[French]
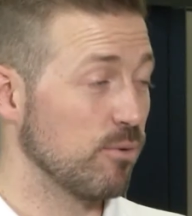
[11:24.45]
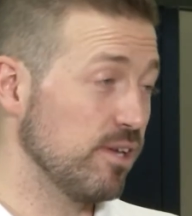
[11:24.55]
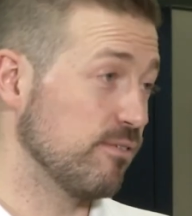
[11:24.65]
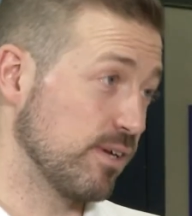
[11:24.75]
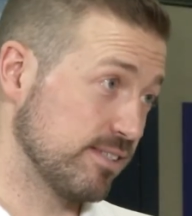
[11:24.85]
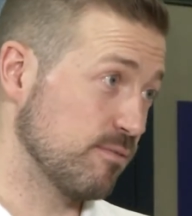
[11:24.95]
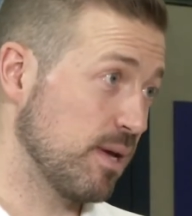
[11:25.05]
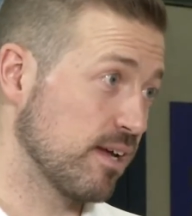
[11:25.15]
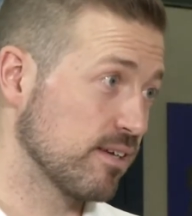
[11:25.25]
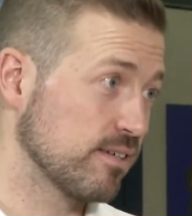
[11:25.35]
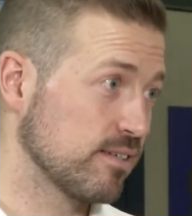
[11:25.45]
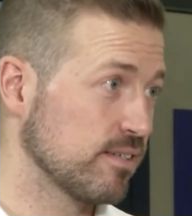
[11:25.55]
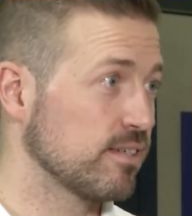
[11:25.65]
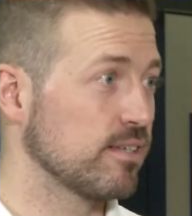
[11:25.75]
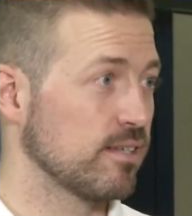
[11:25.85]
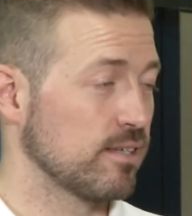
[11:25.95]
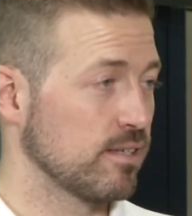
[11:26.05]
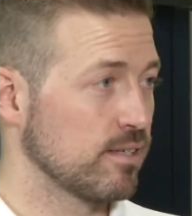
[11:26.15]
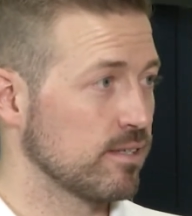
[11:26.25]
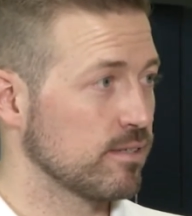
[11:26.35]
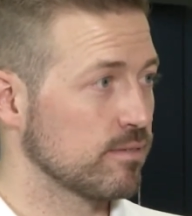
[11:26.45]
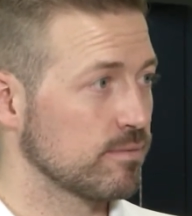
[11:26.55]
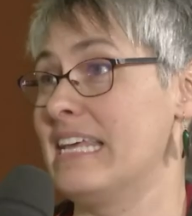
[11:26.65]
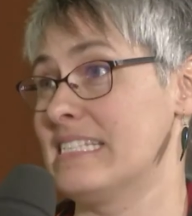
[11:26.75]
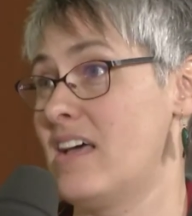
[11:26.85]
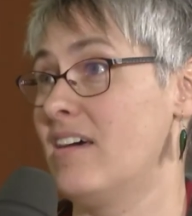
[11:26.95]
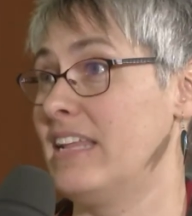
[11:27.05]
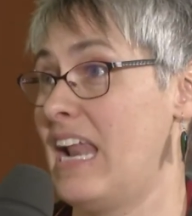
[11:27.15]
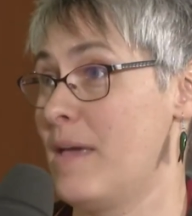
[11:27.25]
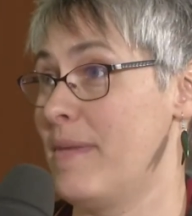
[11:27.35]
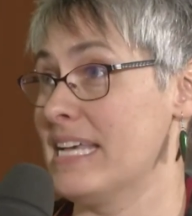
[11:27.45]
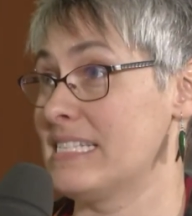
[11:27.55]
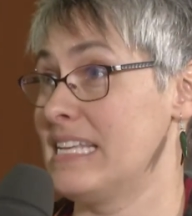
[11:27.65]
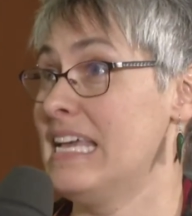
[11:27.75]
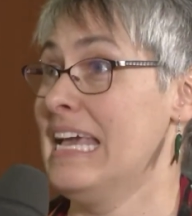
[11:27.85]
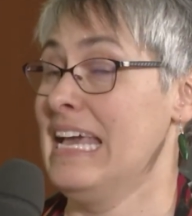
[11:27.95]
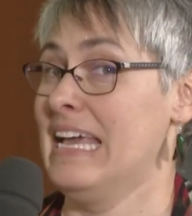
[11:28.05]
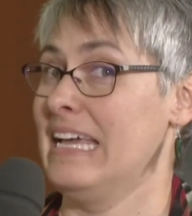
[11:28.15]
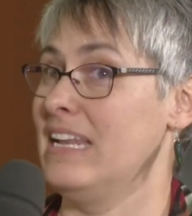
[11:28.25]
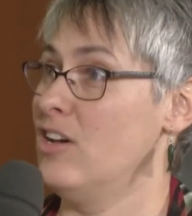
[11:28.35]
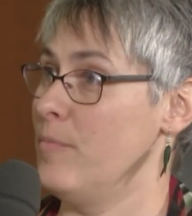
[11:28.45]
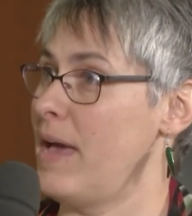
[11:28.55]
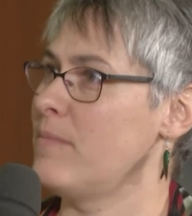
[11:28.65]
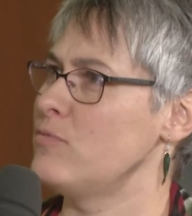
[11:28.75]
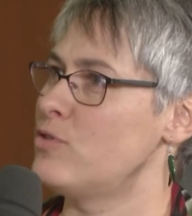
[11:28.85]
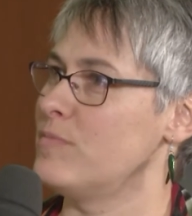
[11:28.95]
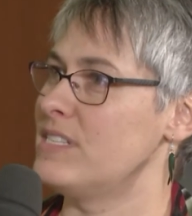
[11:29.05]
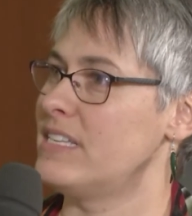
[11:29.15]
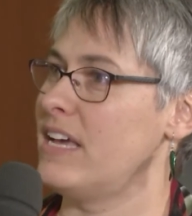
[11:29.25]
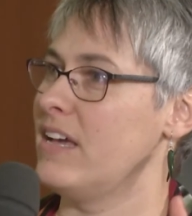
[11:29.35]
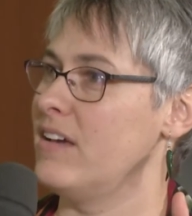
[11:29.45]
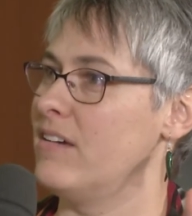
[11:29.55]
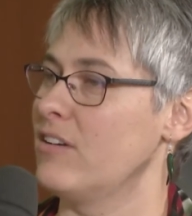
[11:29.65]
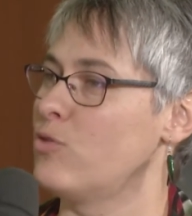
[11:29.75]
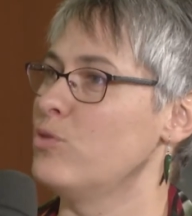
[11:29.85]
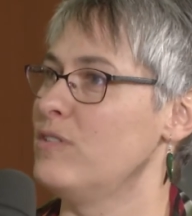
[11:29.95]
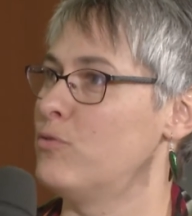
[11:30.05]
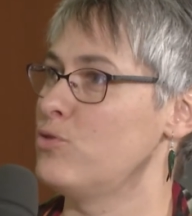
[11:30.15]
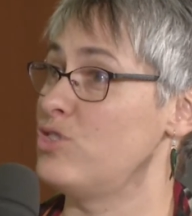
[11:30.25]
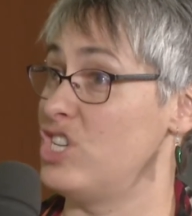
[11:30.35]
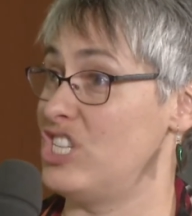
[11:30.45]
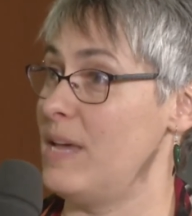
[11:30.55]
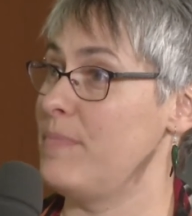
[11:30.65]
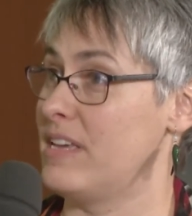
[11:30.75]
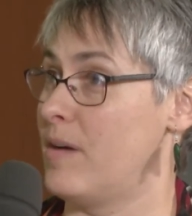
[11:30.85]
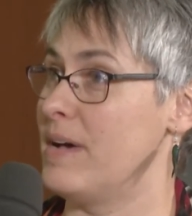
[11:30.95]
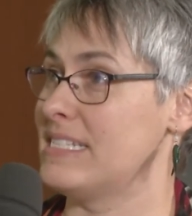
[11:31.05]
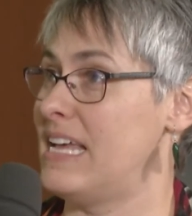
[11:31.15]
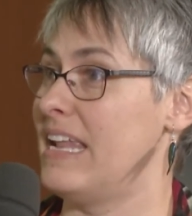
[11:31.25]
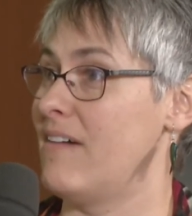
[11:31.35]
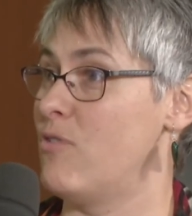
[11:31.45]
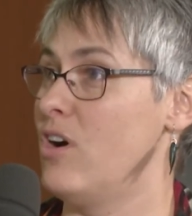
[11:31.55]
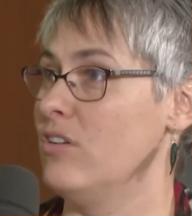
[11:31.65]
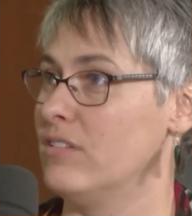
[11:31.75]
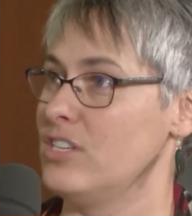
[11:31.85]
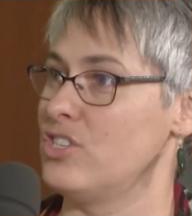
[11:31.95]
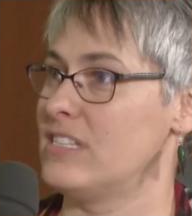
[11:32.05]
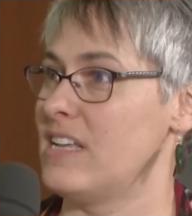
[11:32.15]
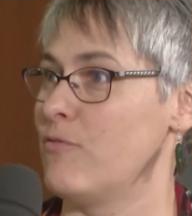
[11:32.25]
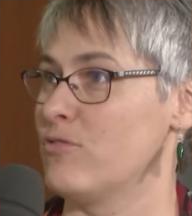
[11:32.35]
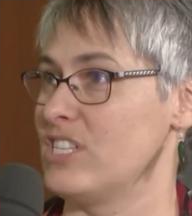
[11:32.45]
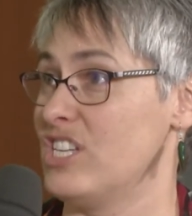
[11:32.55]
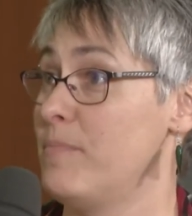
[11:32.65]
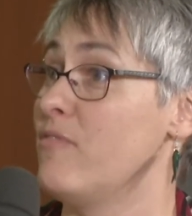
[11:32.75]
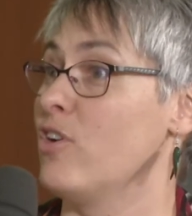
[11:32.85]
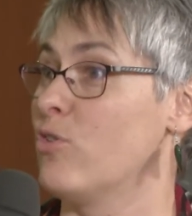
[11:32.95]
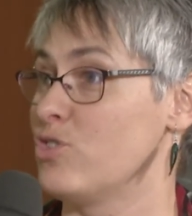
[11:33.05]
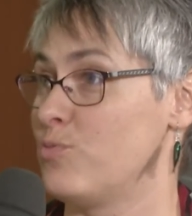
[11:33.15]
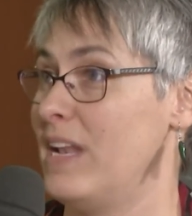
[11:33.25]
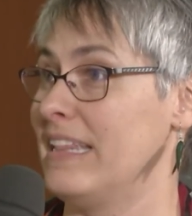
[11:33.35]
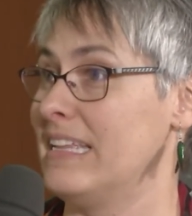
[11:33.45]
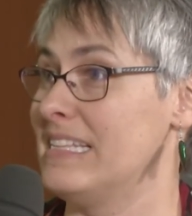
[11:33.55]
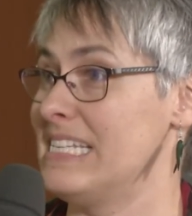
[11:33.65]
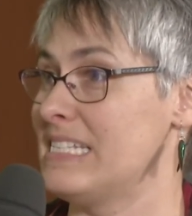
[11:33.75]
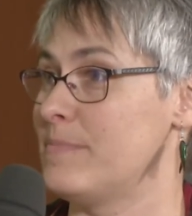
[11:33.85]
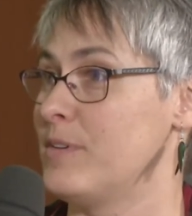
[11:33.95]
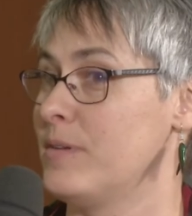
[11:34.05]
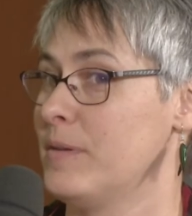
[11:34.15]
Oui, Parce que c'est vraiment une discipline qui est en essor dans la MRC. Et mhm. là, même, tu me disais euh, qu'au niveau du cégep, ils commençaient à en avoir. Des jeunes s'en vont au cégep, ils veulent continuer l'athlétisme.